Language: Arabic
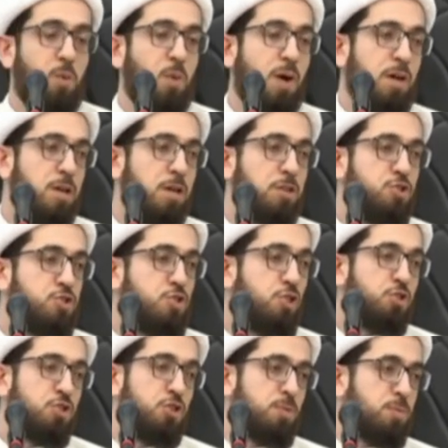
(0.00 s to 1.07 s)
وهو
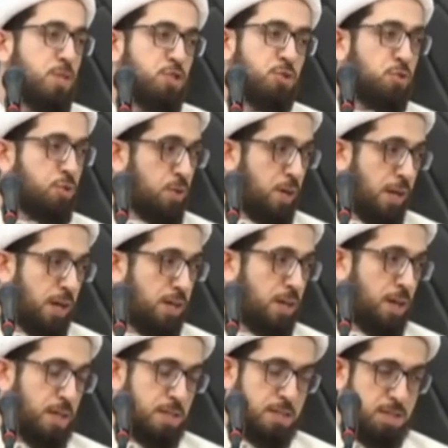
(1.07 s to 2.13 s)
جهد مشكور
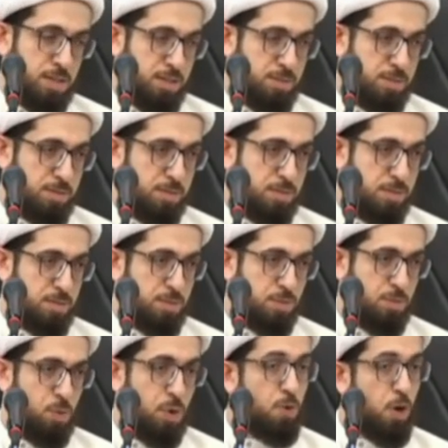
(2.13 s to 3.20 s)
حقيقة
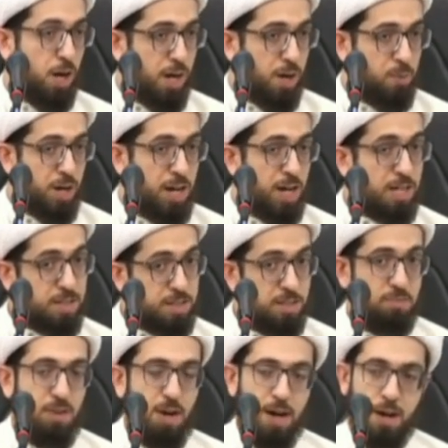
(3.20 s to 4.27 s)
ومحاولة
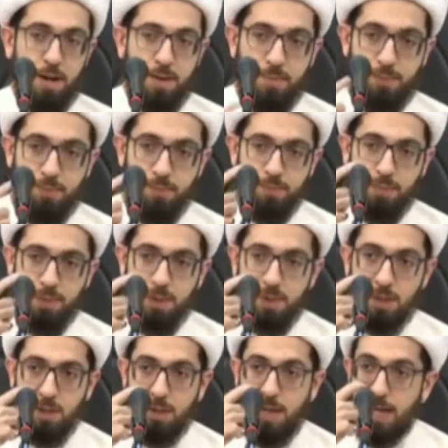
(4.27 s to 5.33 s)
للدفاع
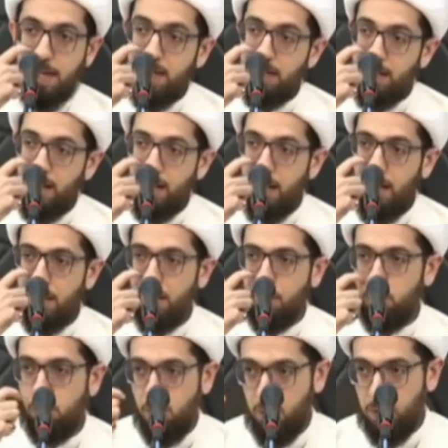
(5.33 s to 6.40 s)
لكننا
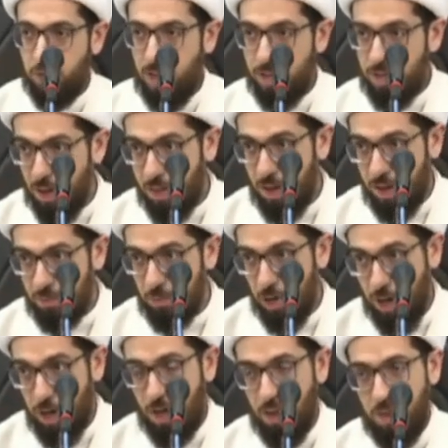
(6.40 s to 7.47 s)
نقول هنا نضع
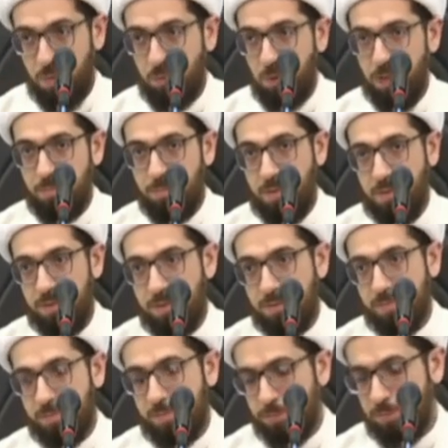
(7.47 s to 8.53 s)
ملاحظة مهمة